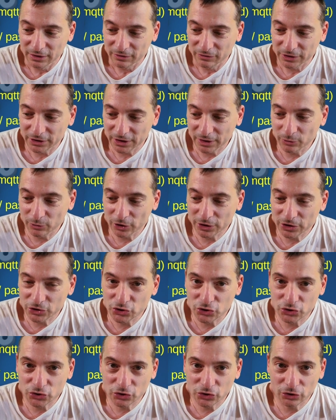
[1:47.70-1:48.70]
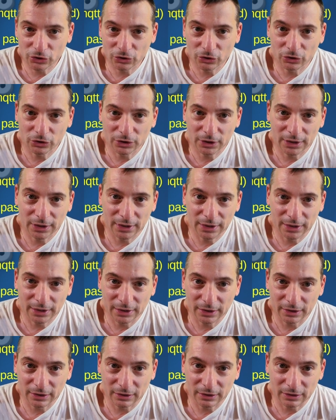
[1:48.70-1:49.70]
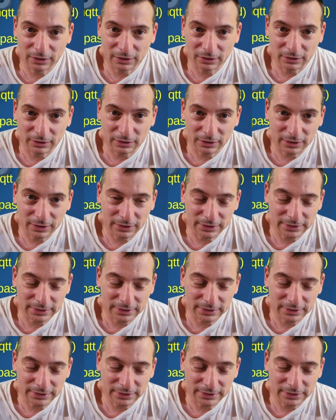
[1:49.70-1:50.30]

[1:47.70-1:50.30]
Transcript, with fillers: Vedremo che ci sono della,